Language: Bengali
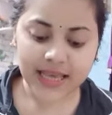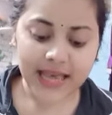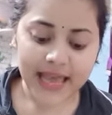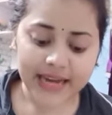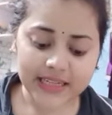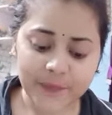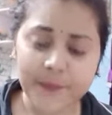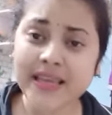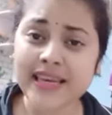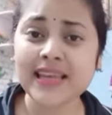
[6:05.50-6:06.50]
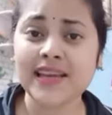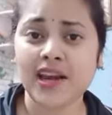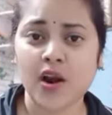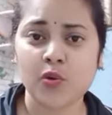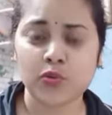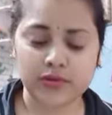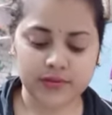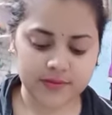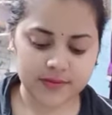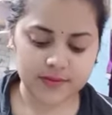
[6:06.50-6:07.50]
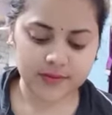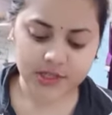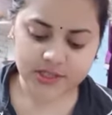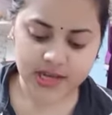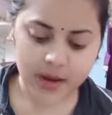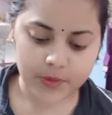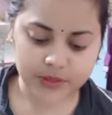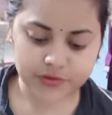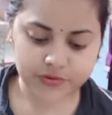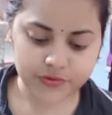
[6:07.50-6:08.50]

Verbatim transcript: একটা মিনি ক্রাউন এটা হচ্ছে আমার জন্য